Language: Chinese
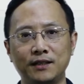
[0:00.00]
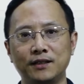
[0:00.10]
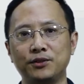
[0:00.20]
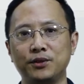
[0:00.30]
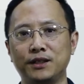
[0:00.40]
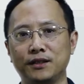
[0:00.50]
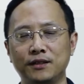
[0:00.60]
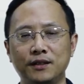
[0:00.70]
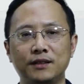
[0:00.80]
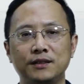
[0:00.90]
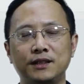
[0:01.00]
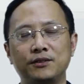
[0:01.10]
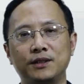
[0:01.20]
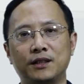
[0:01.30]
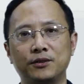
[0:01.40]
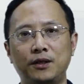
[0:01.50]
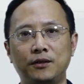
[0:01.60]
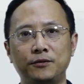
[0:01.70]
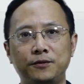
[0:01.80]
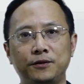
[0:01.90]
所以呢，这就叫做
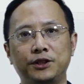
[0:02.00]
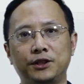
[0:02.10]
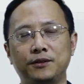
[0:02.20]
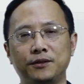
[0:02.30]
赋值。